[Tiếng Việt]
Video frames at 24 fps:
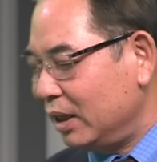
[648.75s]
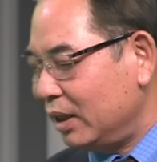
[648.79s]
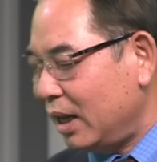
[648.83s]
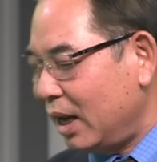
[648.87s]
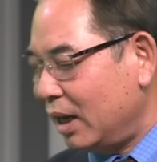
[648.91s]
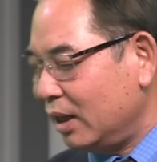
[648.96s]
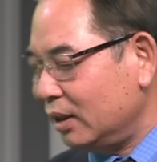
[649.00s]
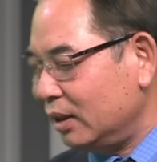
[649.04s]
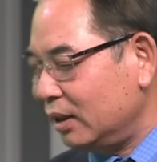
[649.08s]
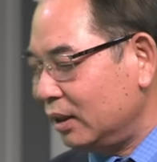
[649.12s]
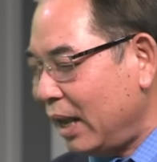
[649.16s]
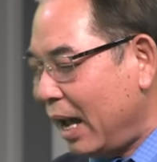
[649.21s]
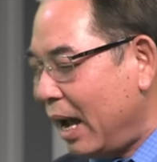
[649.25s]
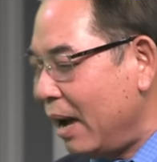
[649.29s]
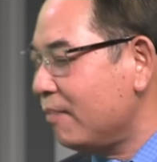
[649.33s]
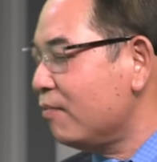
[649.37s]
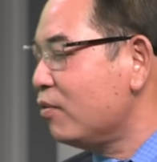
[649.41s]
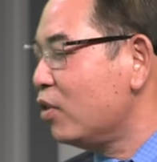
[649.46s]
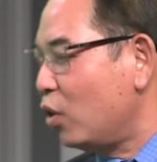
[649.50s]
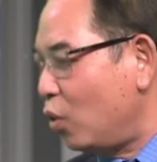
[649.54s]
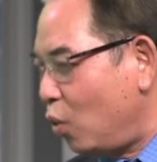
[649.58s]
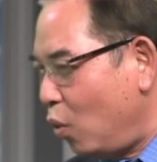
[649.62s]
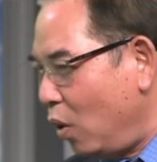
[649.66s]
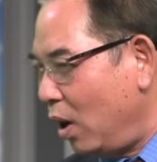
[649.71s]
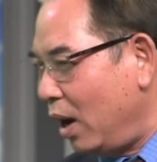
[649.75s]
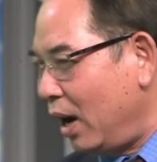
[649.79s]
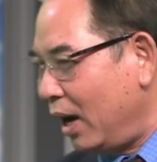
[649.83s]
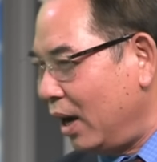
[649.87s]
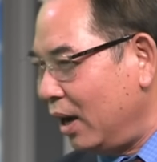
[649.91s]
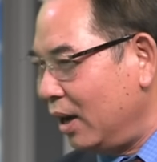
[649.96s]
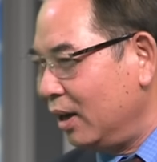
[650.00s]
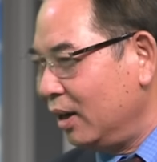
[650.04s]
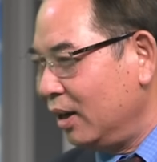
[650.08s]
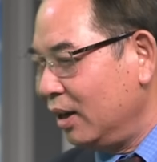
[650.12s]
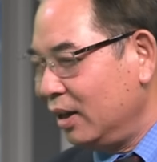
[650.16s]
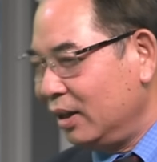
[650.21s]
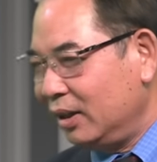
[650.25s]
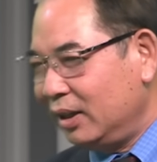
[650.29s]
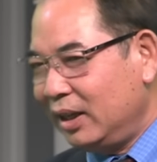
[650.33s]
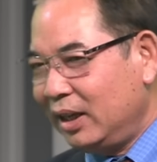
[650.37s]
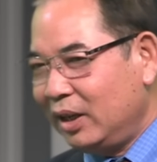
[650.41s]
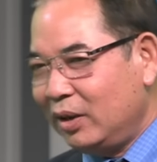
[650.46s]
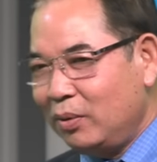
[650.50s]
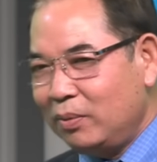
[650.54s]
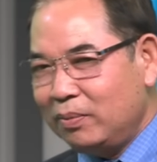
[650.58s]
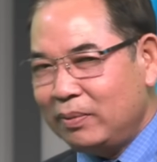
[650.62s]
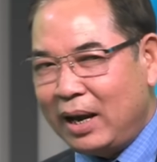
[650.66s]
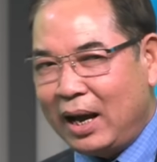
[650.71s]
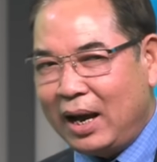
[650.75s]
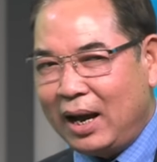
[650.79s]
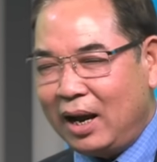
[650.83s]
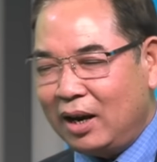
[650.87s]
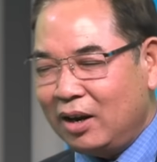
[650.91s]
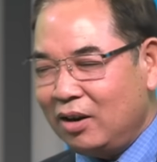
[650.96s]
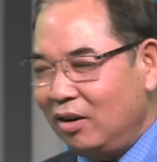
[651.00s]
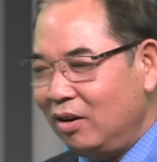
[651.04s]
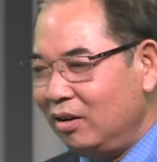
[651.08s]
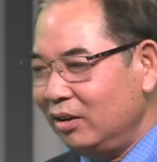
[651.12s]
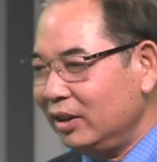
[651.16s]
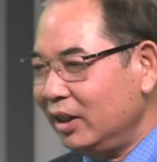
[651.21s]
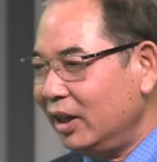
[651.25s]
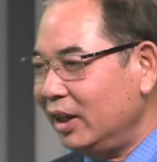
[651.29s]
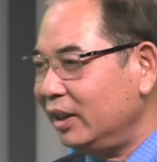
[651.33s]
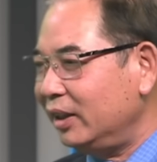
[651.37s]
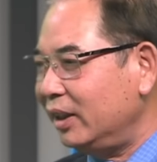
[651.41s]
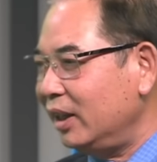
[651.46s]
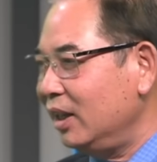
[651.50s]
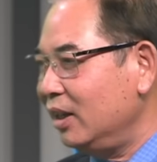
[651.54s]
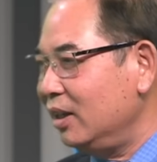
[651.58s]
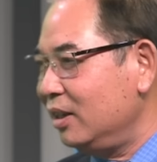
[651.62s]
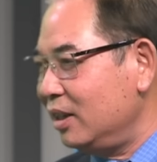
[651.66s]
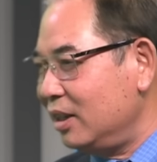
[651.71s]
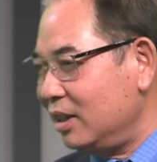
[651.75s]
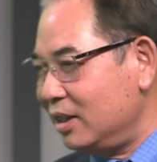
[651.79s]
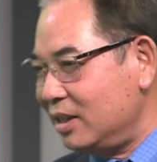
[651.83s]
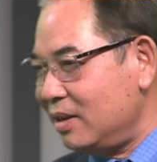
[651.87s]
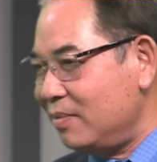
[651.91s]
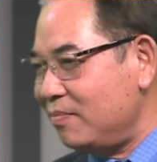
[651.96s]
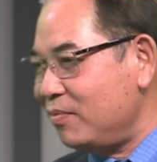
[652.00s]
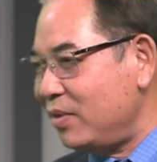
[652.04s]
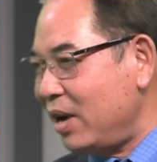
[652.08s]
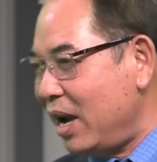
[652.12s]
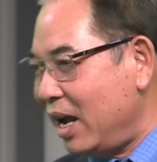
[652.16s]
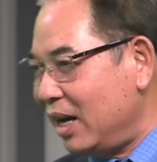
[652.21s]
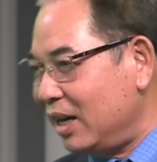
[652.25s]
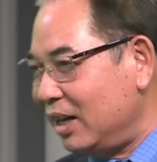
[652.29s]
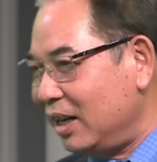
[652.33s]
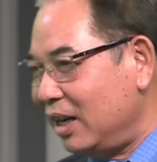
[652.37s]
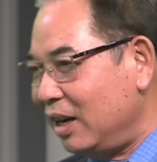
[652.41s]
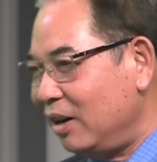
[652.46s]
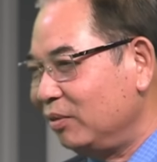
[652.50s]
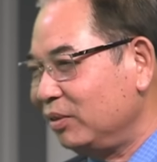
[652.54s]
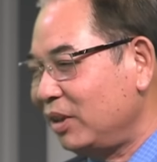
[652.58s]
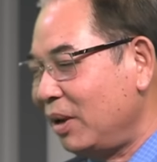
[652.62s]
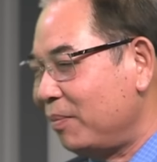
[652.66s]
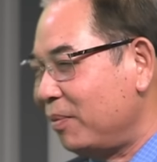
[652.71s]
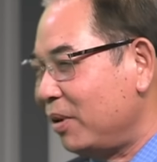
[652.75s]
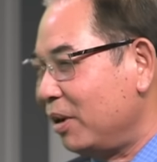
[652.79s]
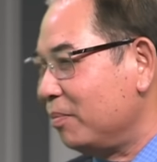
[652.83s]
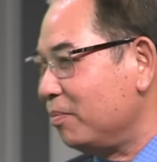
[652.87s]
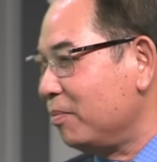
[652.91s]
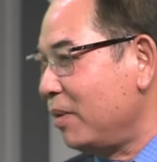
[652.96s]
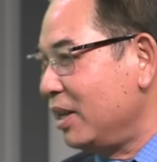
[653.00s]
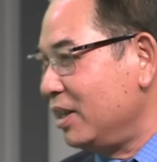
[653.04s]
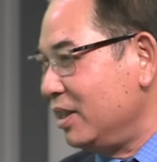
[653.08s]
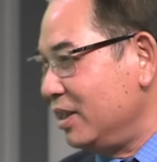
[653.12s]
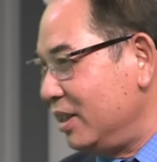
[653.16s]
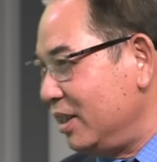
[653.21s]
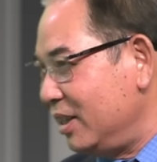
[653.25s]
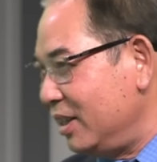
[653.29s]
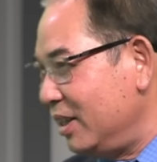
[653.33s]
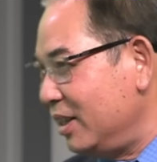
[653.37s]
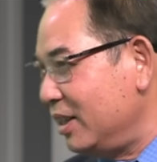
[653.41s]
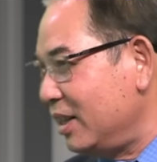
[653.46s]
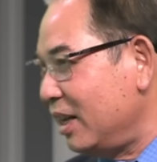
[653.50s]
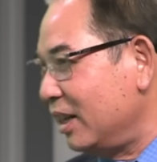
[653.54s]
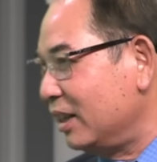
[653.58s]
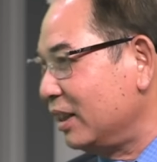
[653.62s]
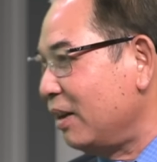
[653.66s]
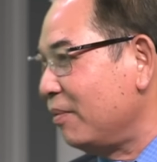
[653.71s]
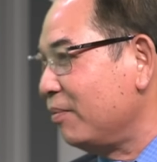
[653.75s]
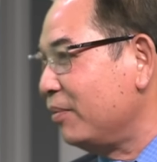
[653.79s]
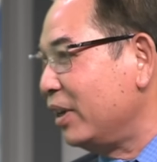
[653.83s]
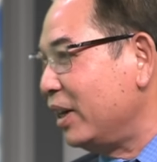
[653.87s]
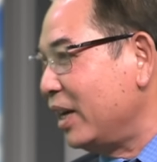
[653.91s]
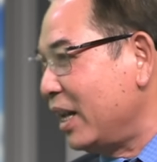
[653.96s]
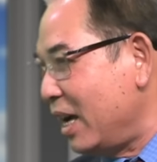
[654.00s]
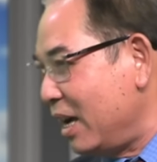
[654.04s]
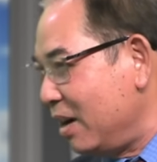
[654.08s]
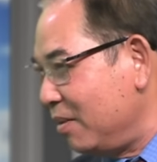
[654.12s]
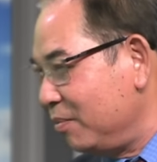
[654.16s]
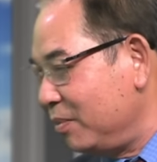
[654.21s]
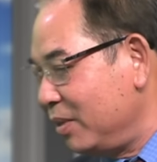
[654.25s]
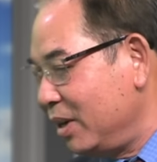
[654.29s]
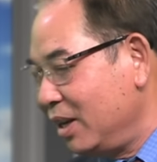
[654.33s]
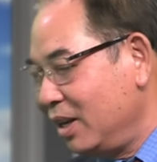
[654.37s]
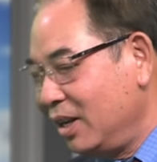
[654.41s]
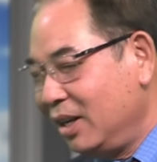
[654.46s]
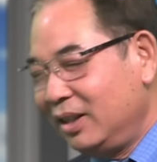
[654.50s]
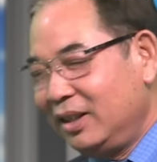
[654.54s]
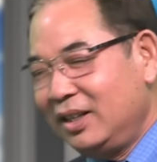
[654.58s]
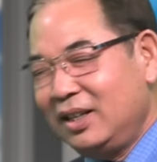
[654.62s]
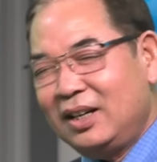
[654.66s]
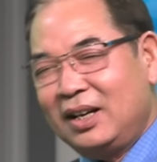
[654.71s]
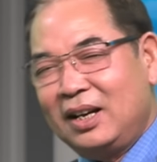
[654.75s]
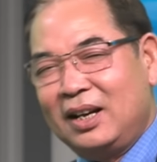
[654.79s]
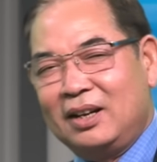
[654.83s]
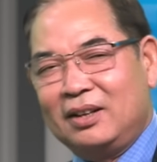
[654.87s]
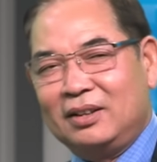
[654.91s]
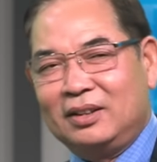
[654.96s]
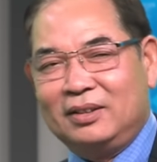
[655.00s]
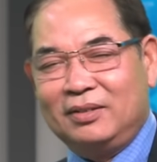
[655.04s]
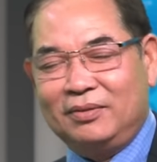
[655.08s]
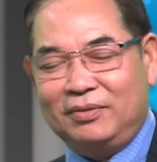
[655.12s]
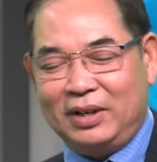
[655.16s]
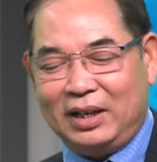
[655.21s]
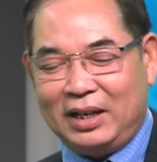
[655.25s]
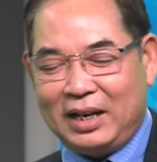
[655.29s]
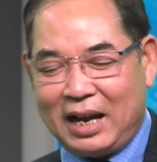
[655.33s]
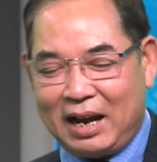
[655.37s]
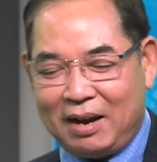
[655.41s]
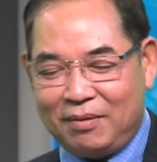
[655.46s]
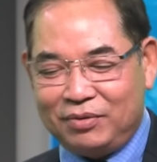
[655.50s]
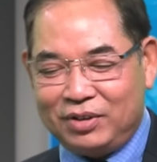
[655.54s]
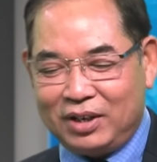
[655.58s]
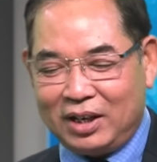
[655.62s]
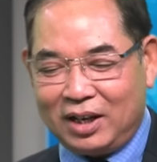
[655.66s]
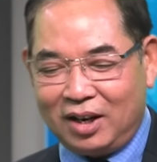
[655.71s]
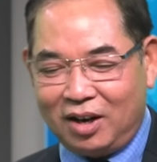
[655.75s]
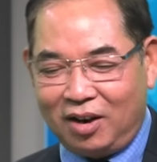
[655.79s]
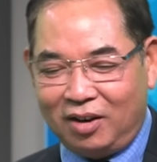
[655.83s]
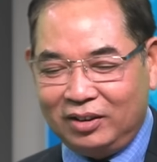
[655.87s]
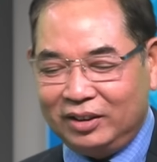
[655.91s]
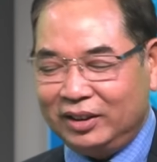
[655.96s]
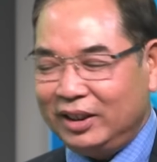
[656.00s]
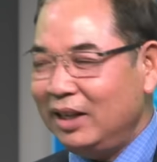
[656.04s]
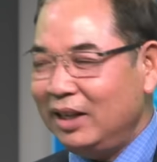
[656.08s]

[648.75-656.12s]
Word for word: tháng 8 vừa qua vâng. thì cũng đã có những cái tin râm ran là ông Tập Cận Bình sẽ đi sang thăm Việt Nam. Đúng vậy. Tức là Việt Nam sẽ đón